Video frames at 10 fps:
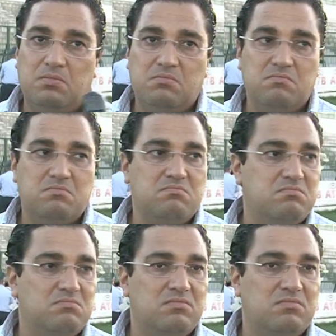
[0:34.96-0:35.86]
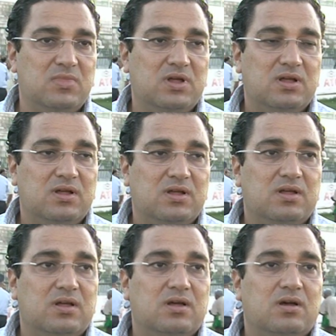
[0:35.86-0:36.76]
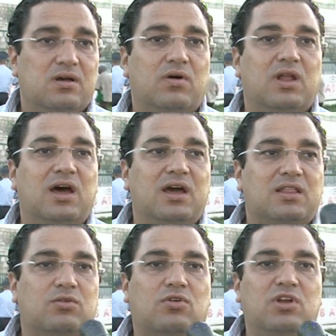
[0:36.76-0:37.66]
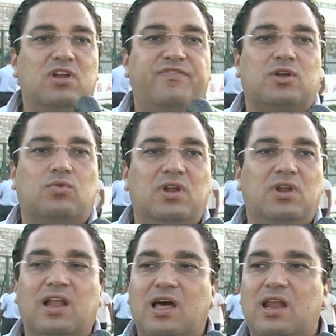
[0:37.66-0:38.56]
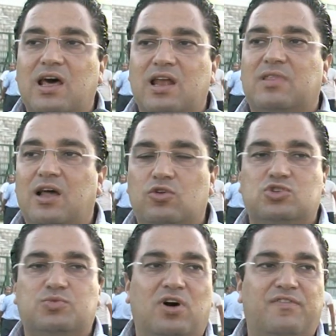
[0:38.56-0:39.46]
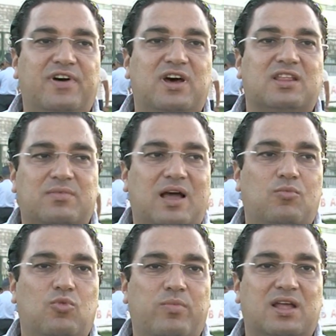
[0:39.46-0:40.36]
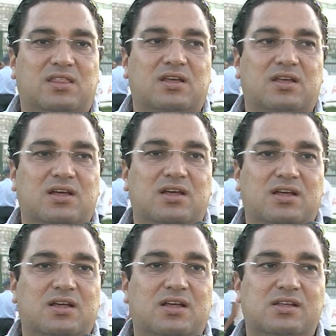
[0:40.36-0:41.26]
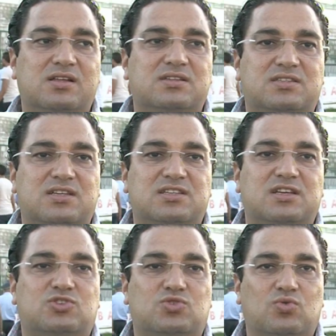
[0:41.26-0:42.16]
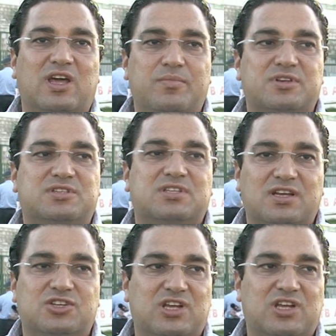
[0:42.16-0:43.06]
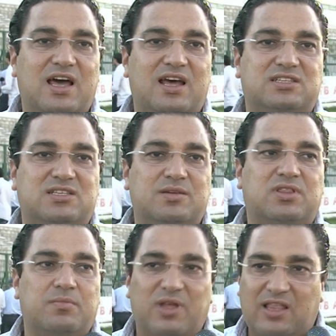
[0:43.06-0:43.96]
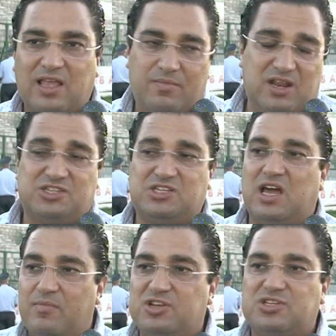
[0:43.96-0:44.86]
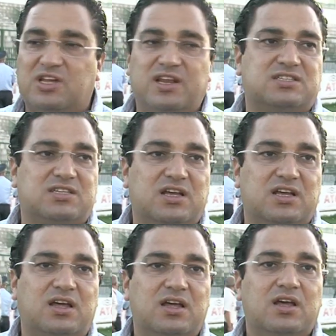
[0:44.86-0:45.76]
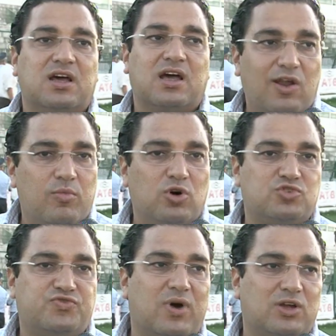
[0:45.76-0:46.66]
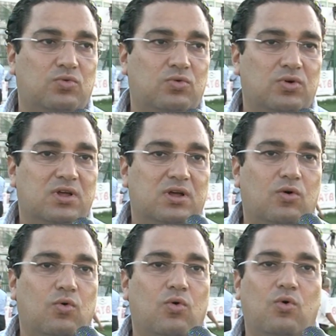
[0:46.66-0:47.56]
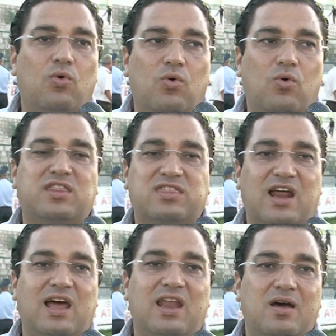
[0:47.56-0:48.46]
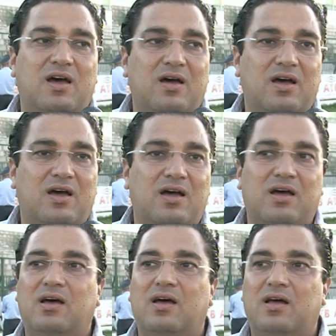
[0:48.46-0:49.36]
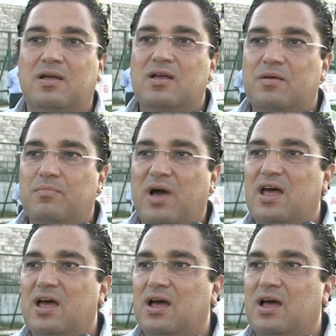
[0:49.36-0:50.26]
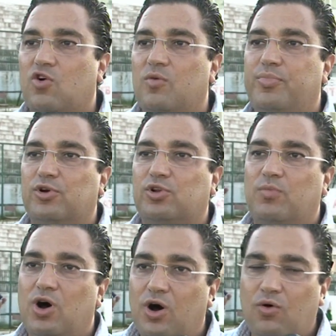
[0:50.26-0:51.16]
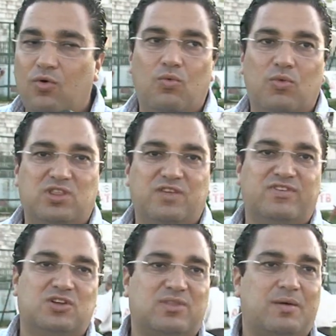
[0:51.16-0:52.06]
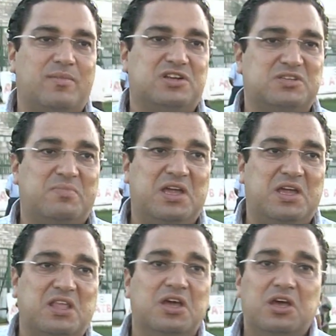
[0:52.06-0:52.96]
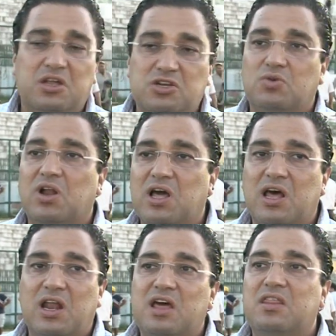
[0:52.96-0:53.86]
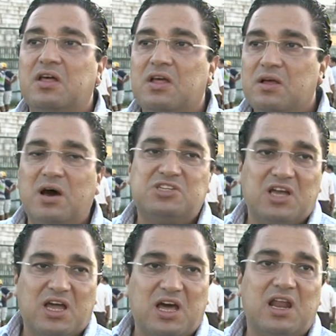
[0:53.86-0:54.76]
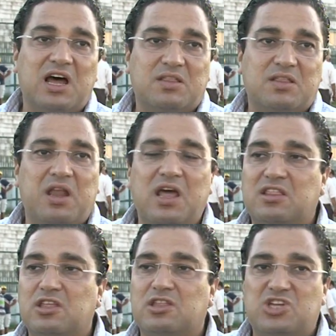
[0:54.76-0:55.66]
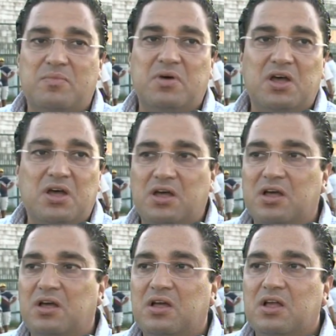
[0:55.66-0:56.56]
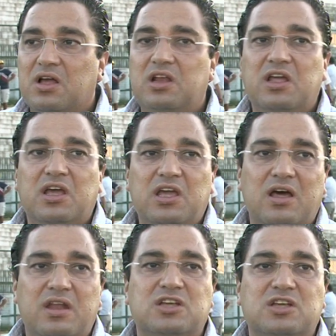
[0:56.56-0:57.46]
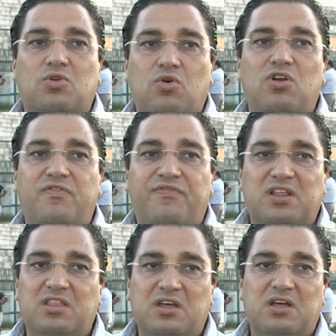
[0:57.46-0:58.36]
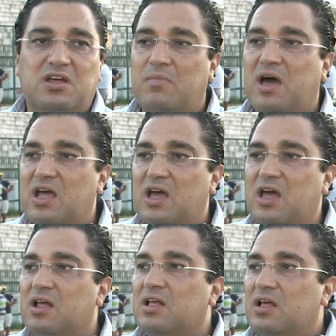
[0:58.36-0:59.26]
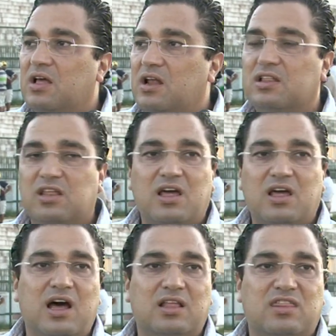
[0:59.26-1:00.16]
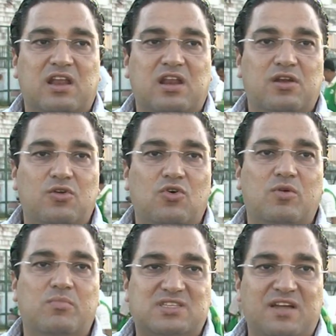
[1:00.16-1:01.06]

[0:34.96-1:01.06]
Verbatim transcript: قرار في وقت ولا يعني احنا مازلنا جولتين برك والله تو تقول لي في وقت ولا القرار نتاع الاسبوع الفارط نتاع مباراه آه، زرزيس وقابس آه، جاء نهار السبت ما تكلمناش احنا برشا ناس آه، قالوا موش في وقته واثر على معناها كومبورتمون وموتيفاسيون تاع برشا جمعيات نجيو للقرار هذا برشا قرارات معناها تتشابه اللي هي الناس الكل فرد معناها اللي تلقاها تضر اليوم